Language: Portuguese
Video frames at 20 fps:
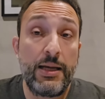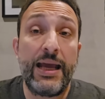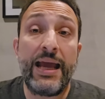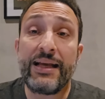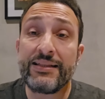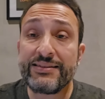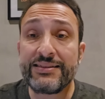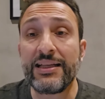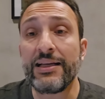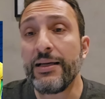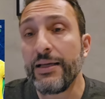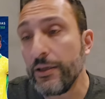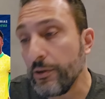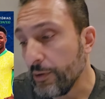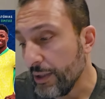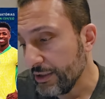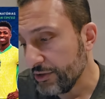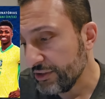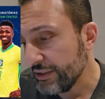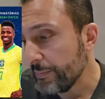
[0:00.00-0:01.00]
Essa
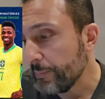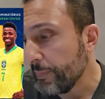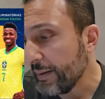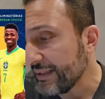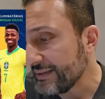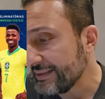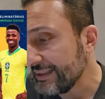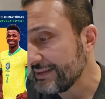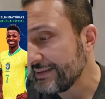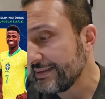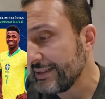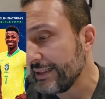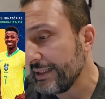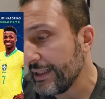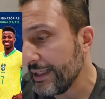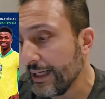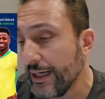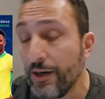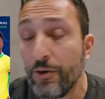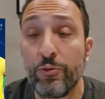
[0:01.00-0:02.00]
eu acho que passa a
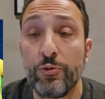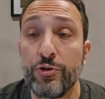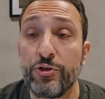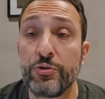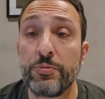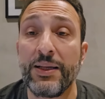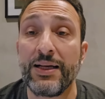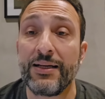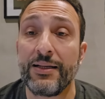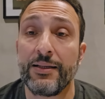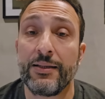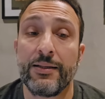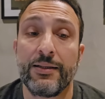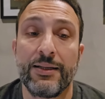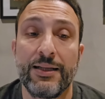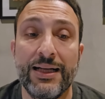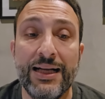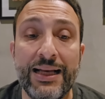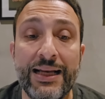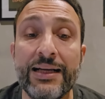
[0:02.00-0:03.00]
ser a última
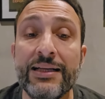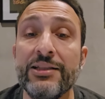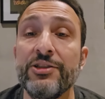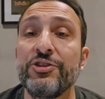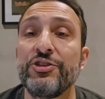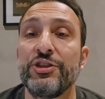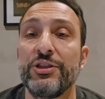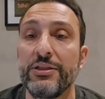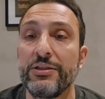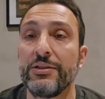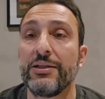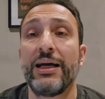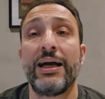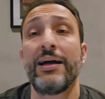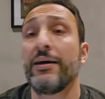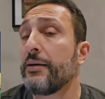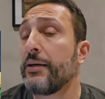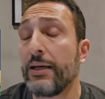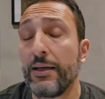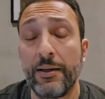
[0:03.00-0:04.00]
grande, a,
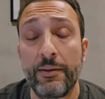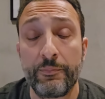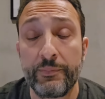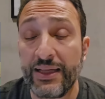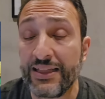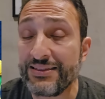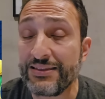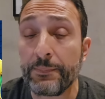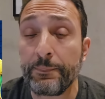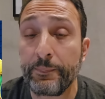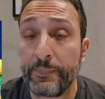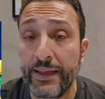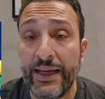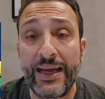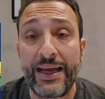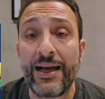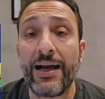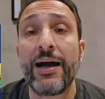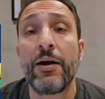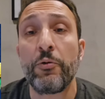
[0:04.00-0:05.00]
a, essa
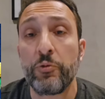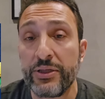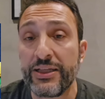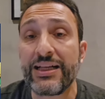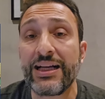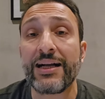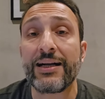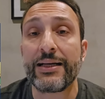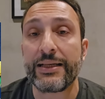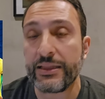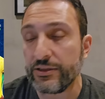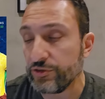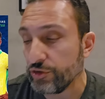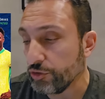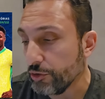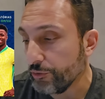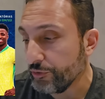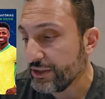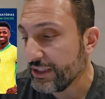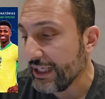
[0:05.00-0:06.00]
é a única
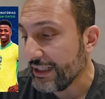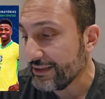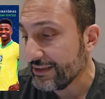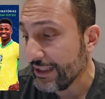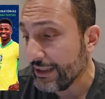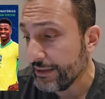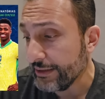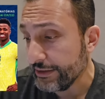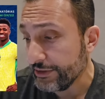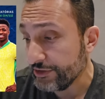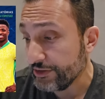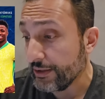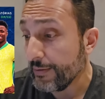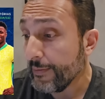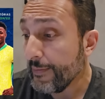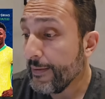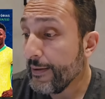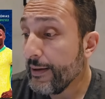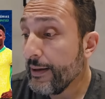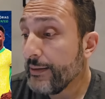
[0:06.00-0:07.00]
grande novidade da lista.
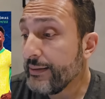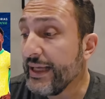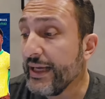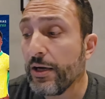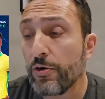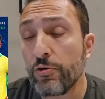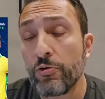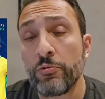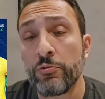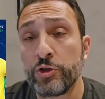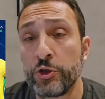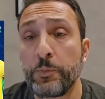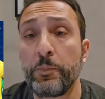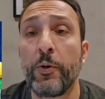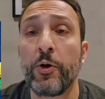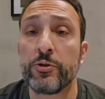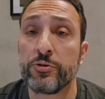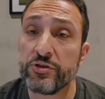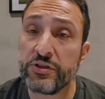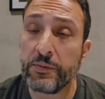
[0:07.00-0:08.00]
Tem alguns
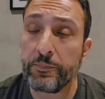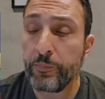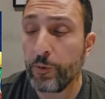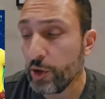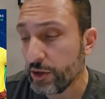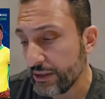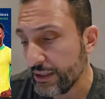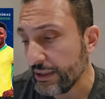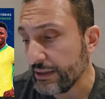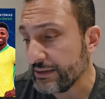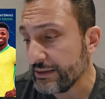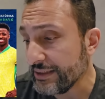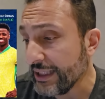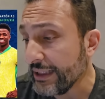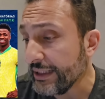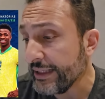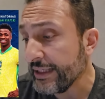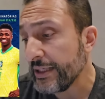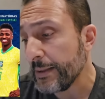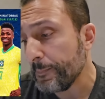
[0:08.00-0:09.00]
pontos importantes
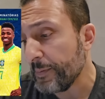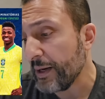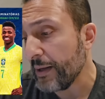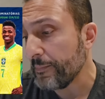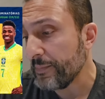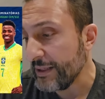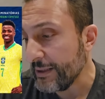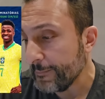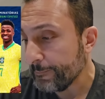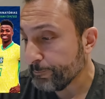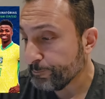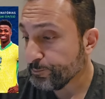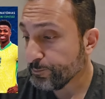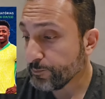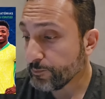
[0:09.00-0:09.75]
ali que para mim